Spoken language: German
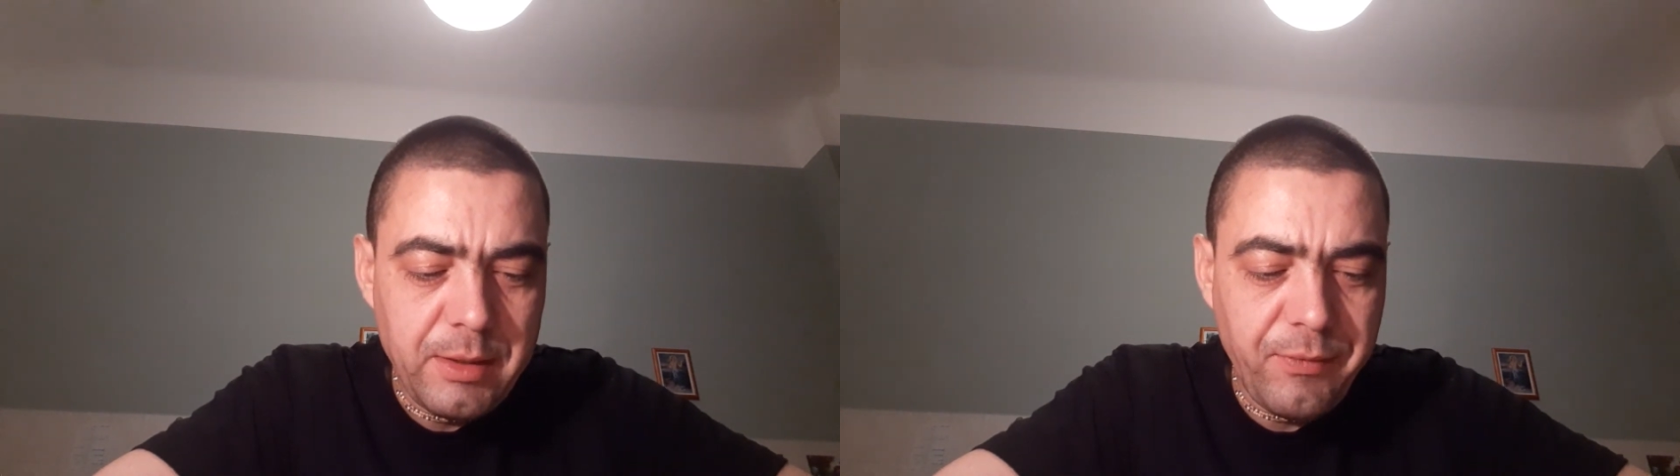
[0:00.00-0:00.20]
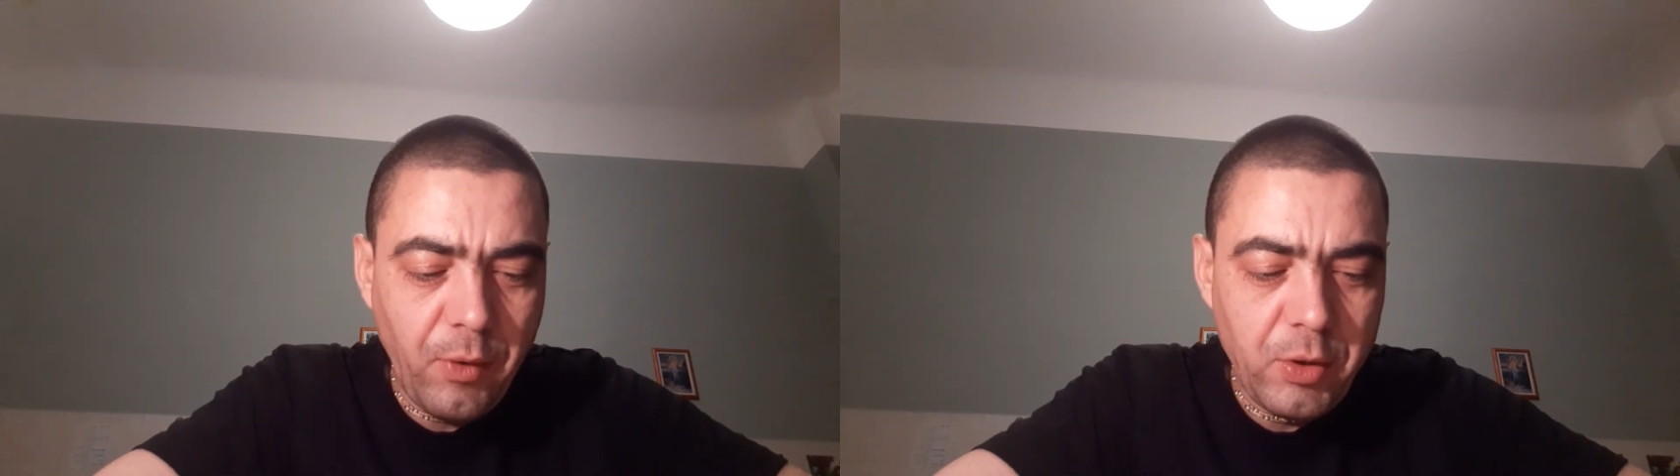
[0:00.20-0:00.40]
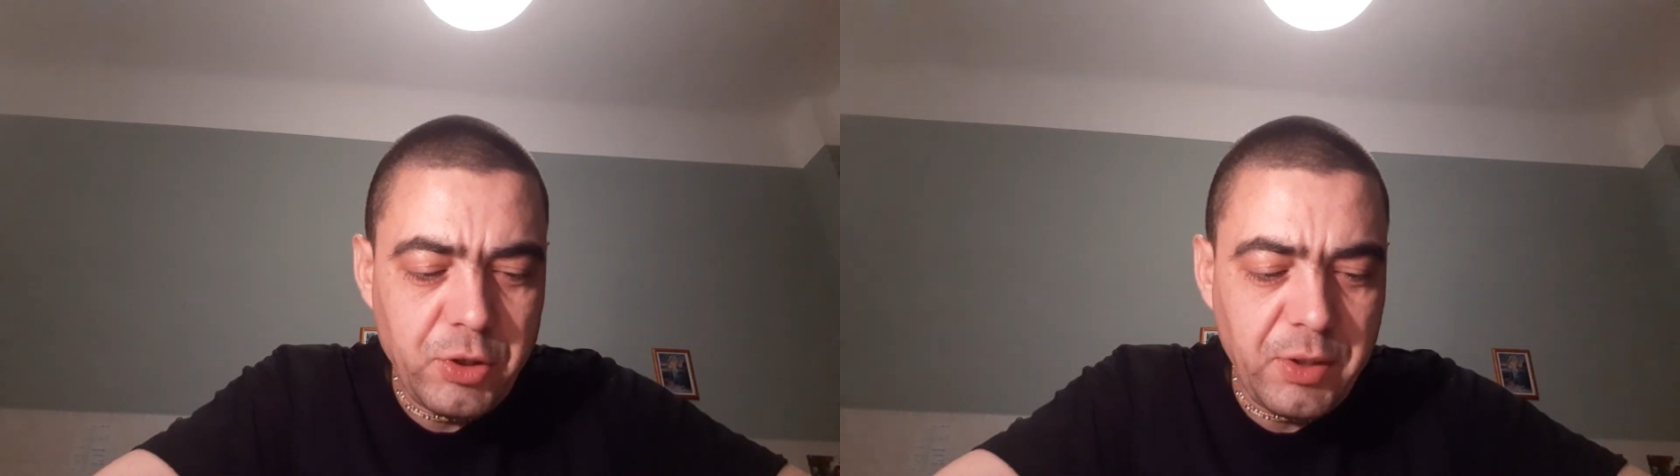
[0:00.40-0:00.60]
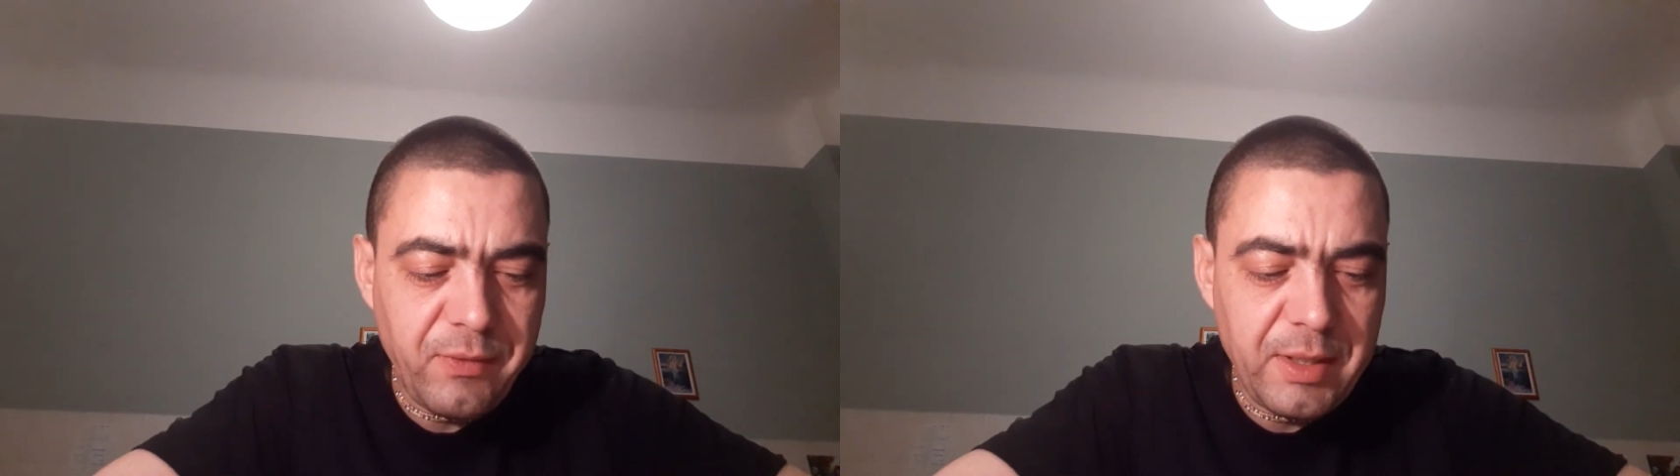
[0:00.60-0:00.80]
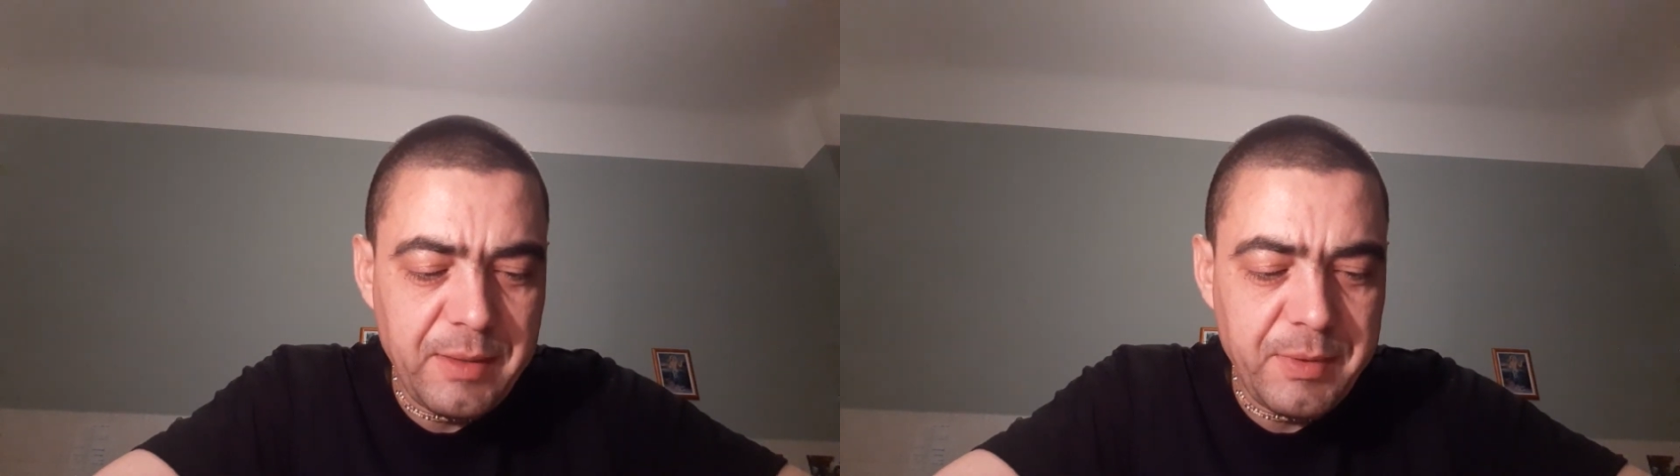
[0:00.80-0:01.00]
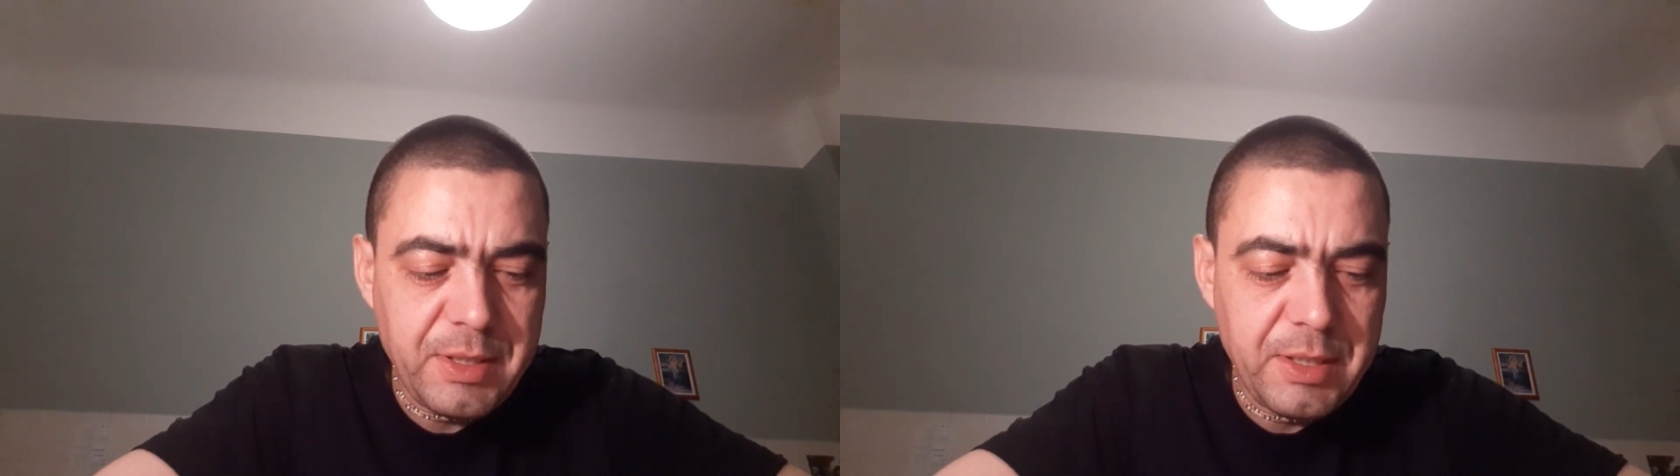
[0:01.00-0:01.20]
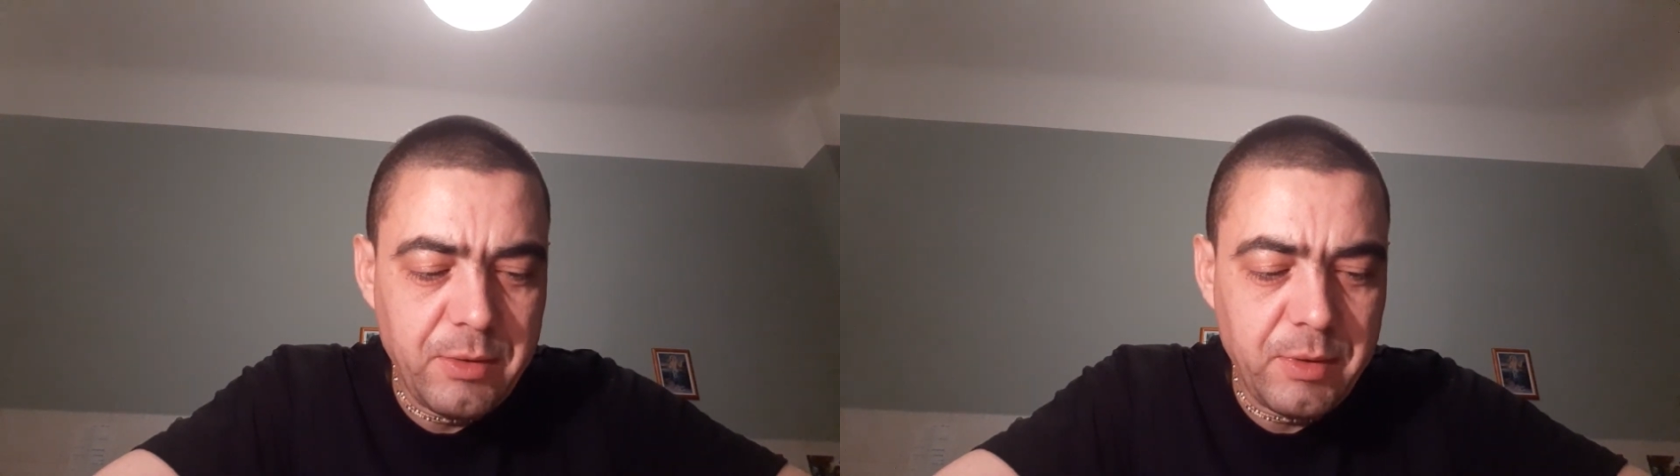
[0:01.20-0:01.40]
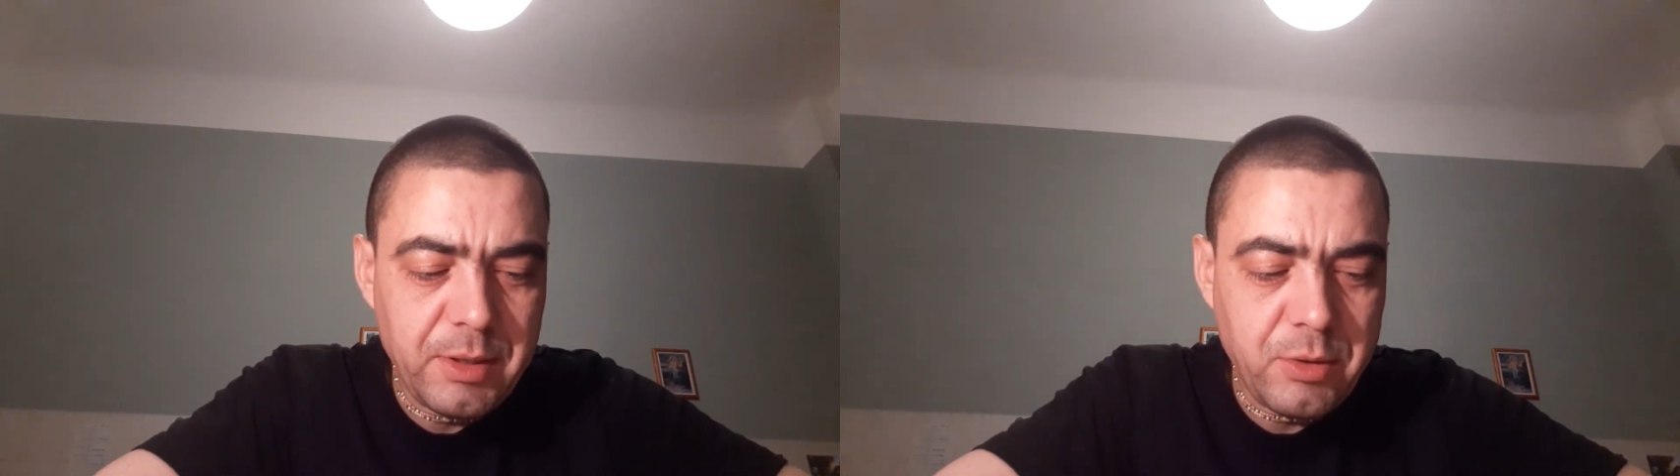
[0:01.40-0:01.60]
die freundschaftliche
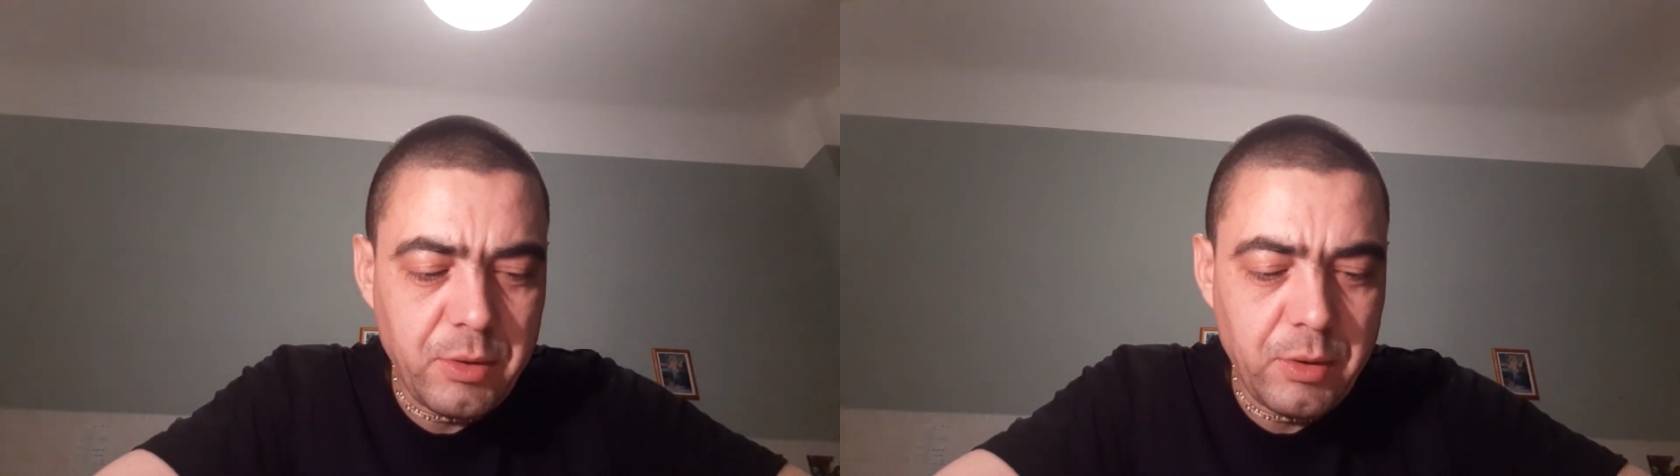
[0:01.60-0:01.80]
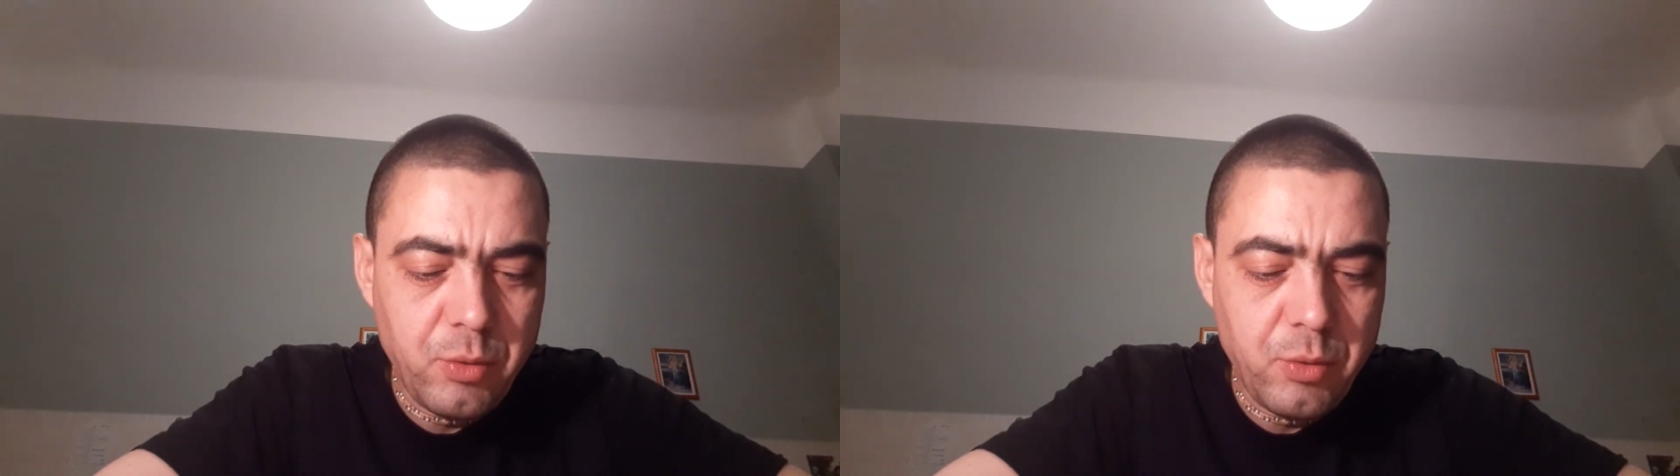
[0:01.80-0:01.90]
Beziehungen zu den